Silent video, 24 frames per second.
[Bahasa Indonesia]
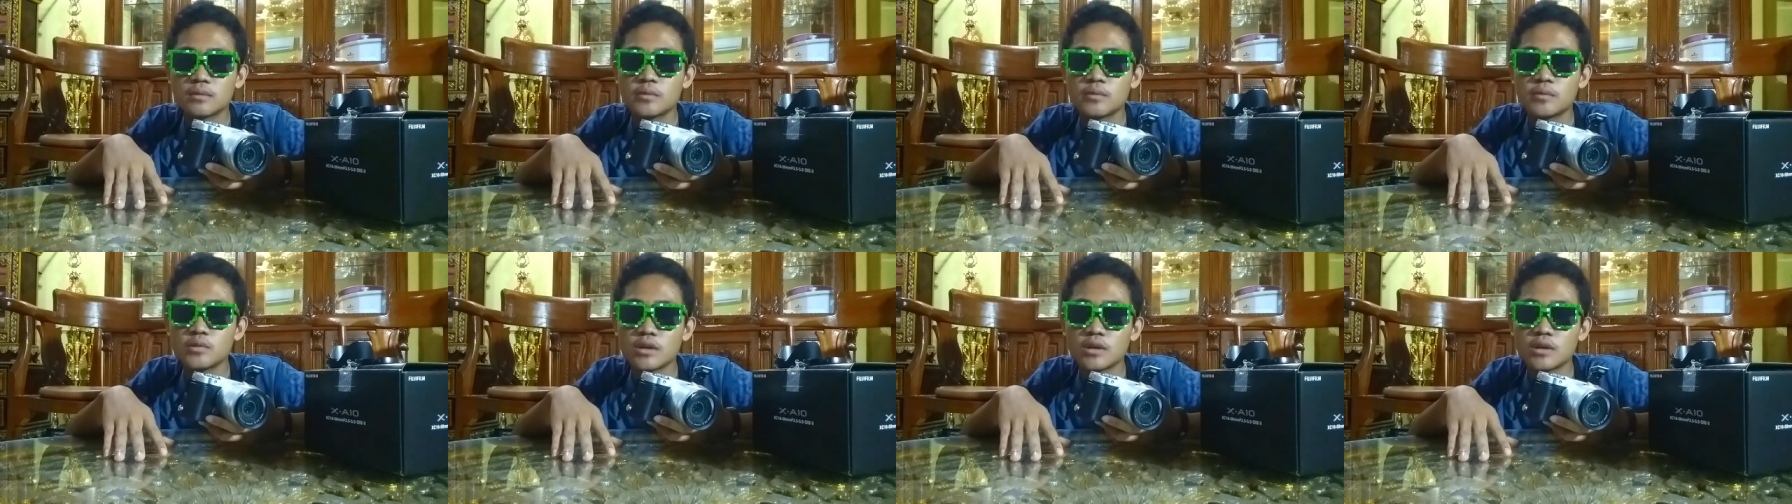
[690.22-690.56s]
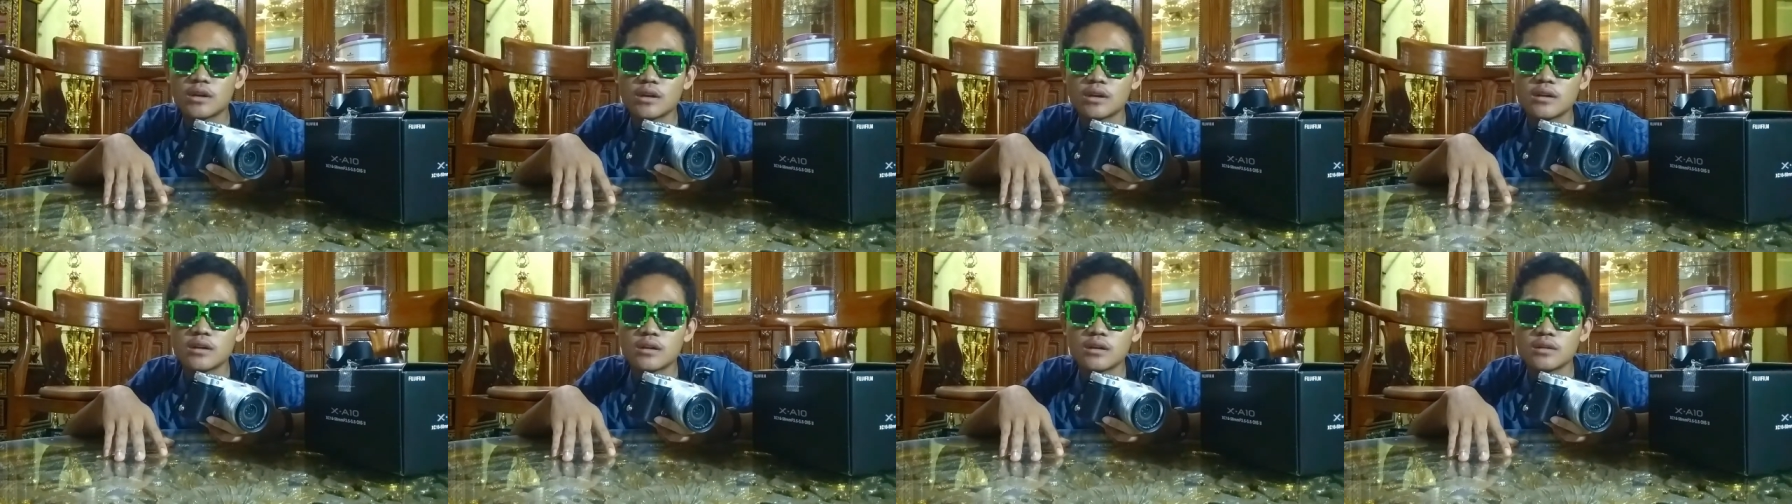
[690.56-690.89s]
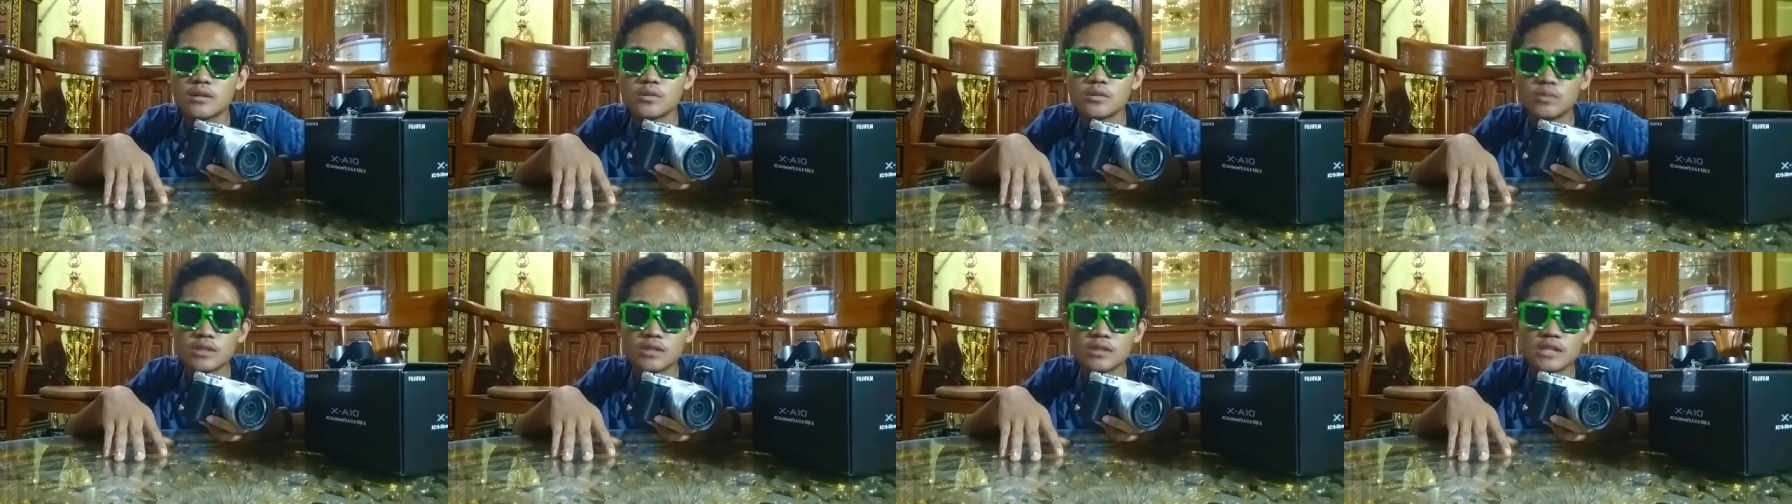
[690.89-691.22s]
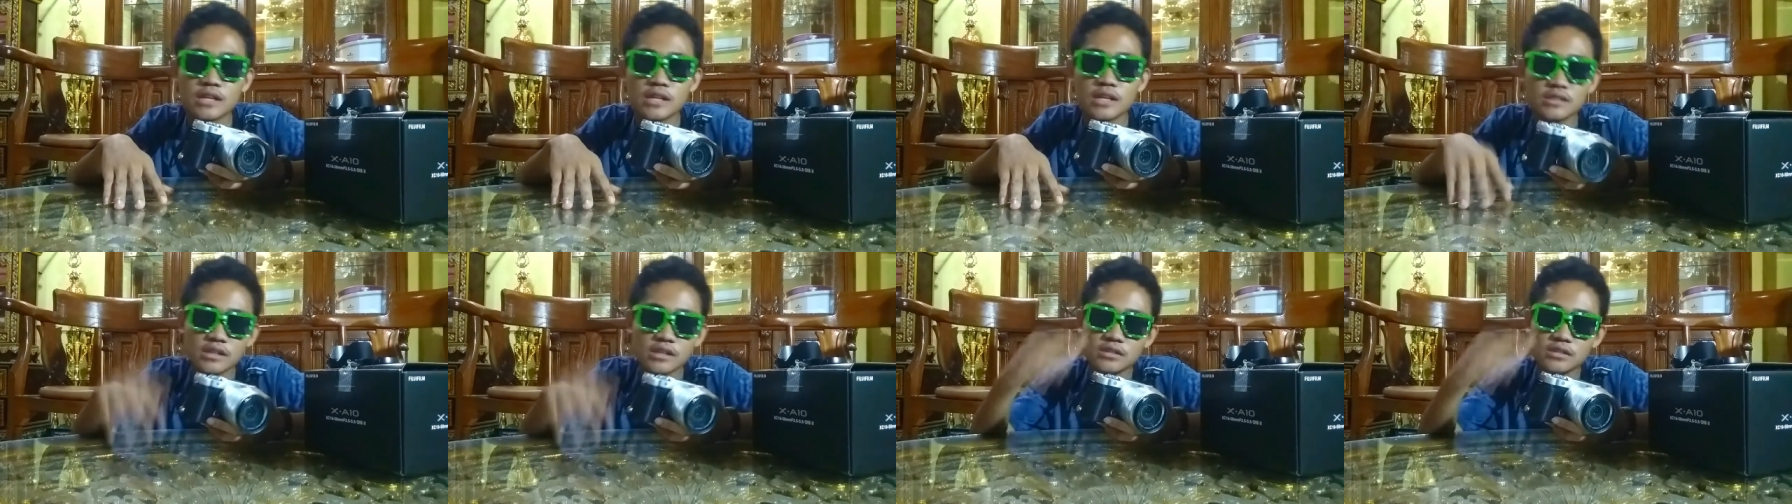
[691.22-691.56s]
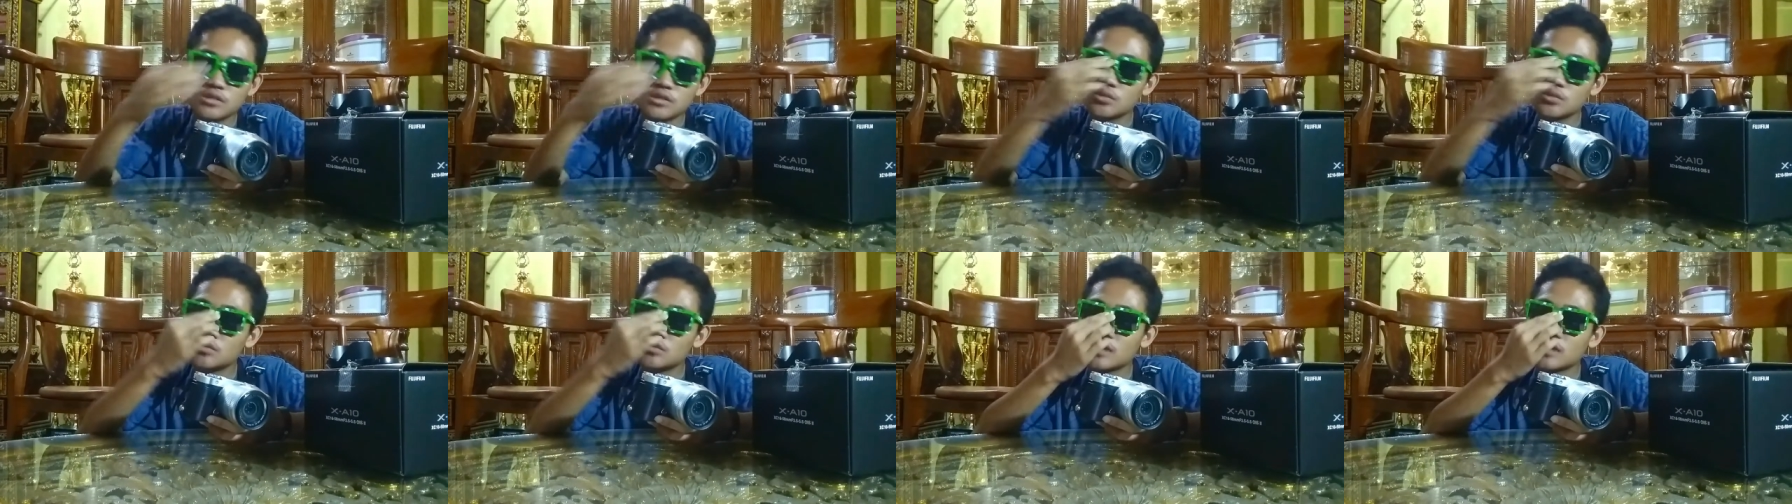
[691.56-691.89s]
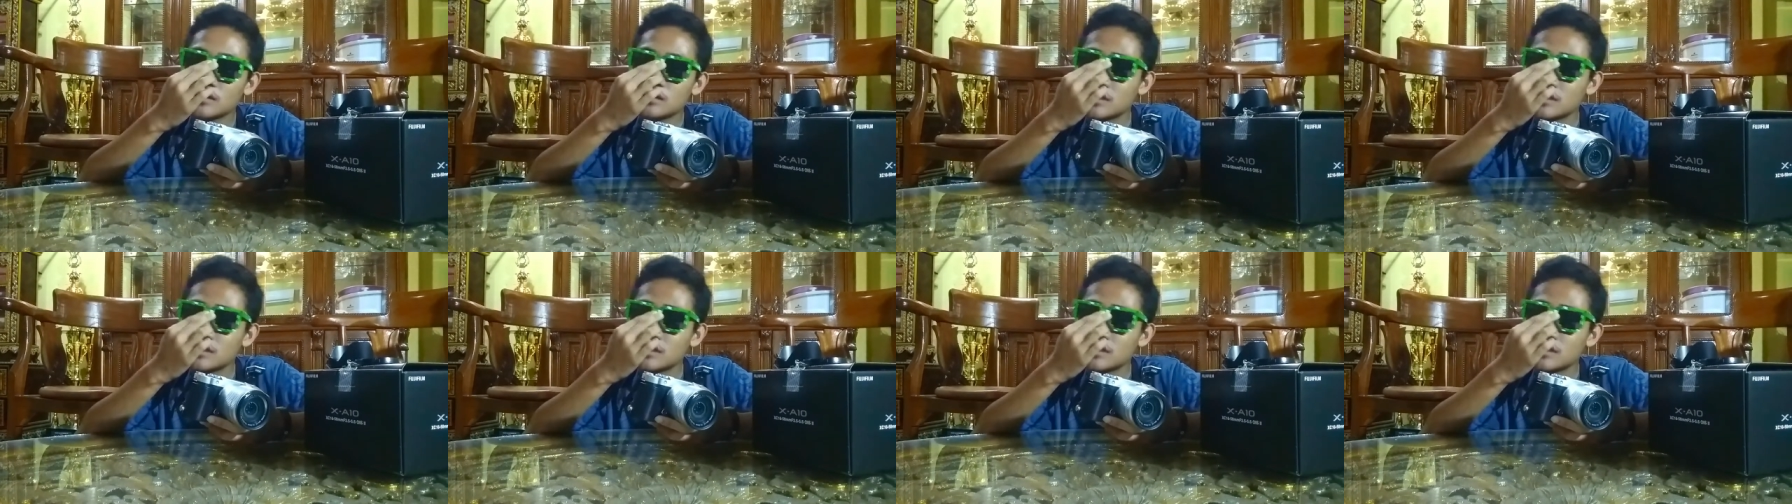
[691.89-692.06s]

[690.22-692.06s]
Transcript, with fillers: Punya duit jajan sejuta